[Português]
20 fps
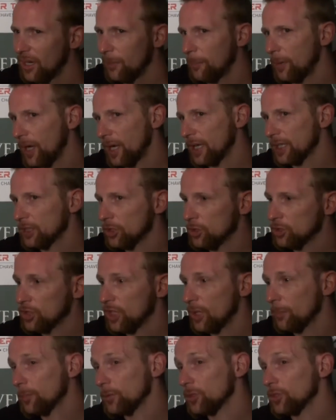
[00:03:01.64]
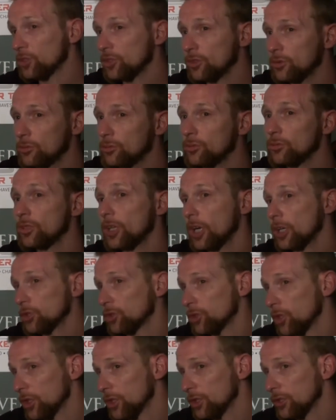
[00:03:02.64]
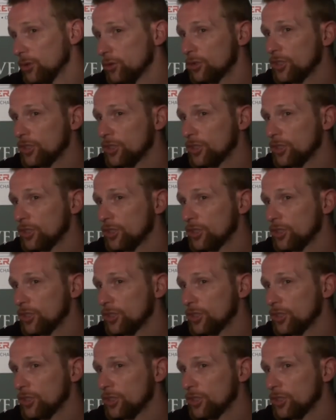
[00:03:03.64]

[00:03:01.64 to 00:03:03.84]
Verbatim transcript: Pá, é aqueles hypers que um gajo joga no